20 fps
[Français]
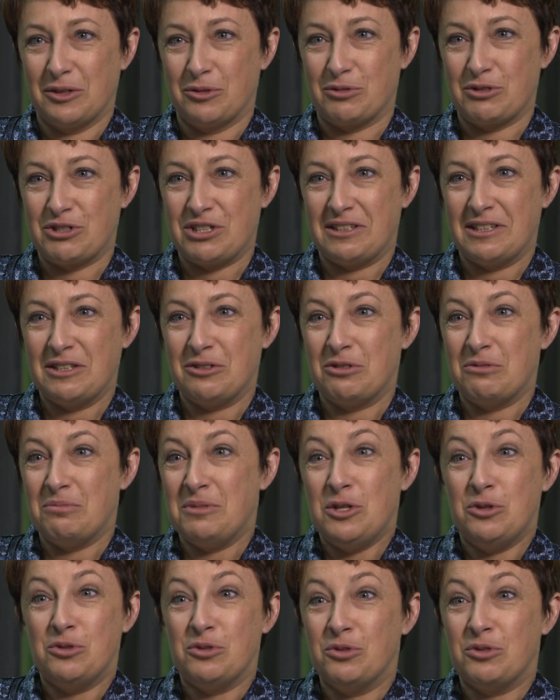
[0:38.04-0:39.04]
Donc j'étais dans le
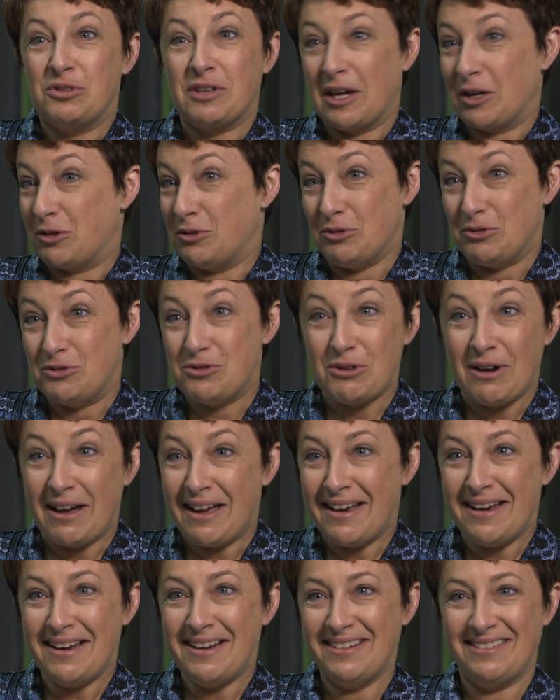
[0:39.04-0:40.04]
milieu très
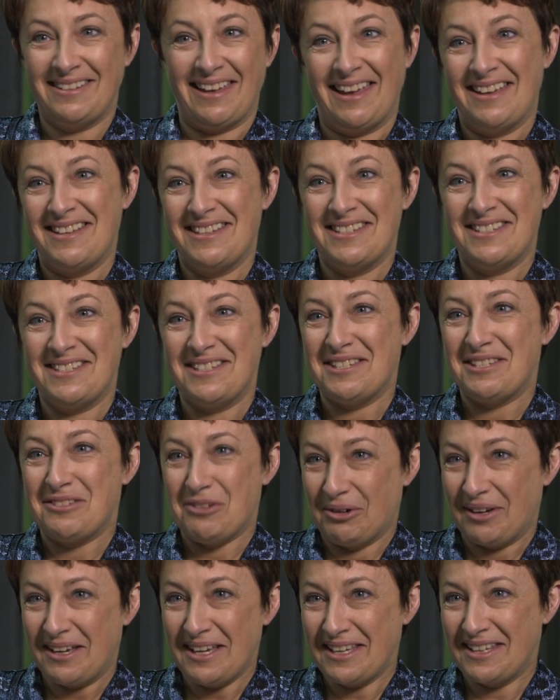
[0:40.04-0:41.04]
culturel, très
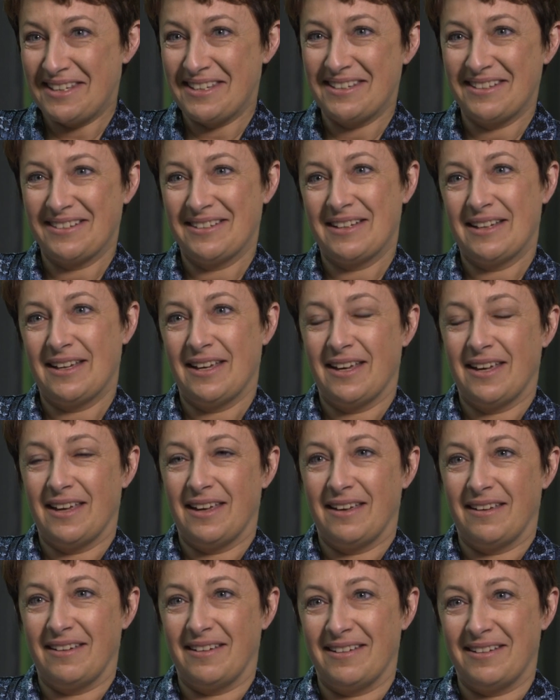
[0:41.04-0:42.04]
historique,
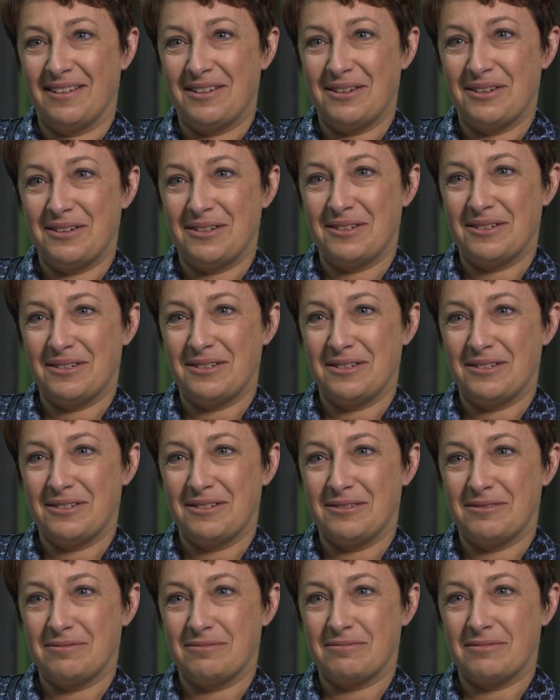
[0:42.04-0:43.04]
euh,
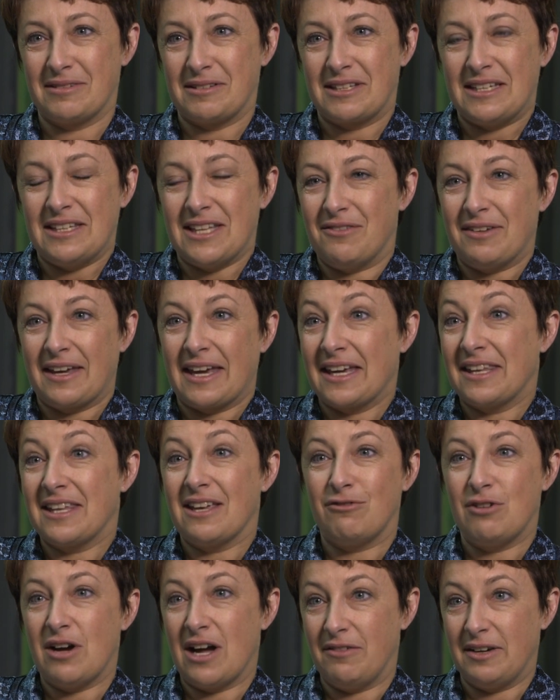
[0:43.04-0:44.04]
qui n'avait rien
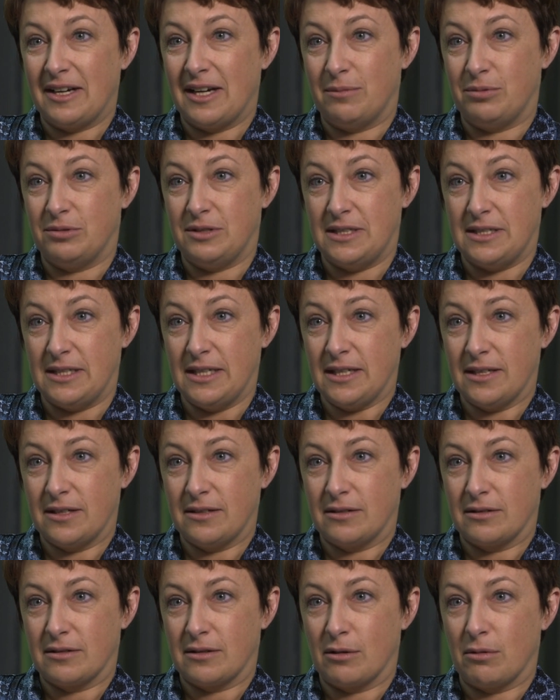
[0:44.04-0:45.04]
à voir avec la
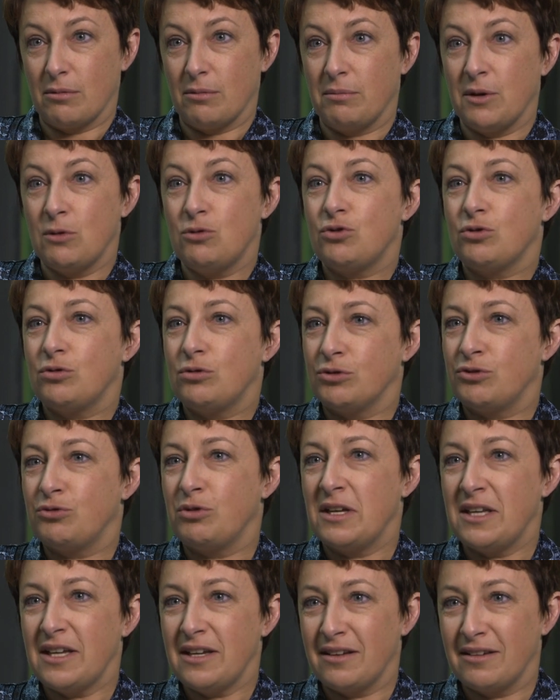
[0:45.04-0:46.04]
politique, mais où je
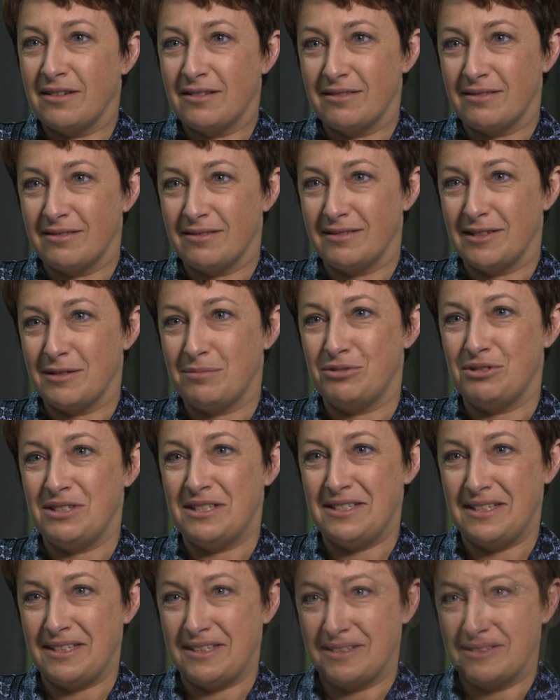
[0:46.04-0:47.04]
côtoyais des
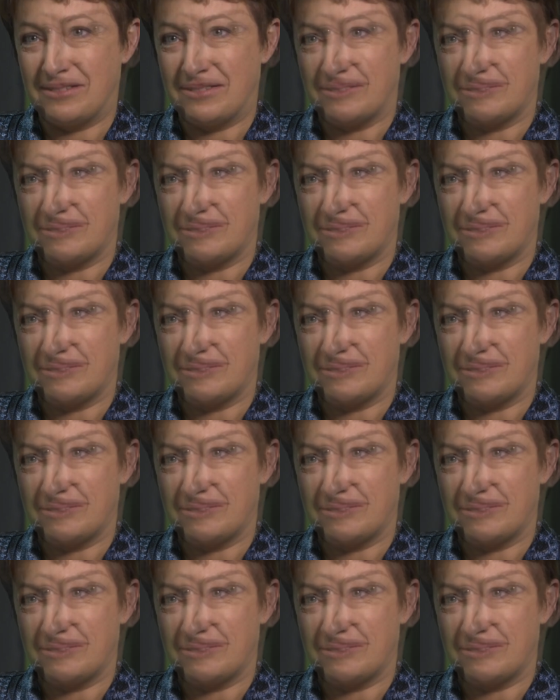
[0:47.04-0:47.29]
politiques.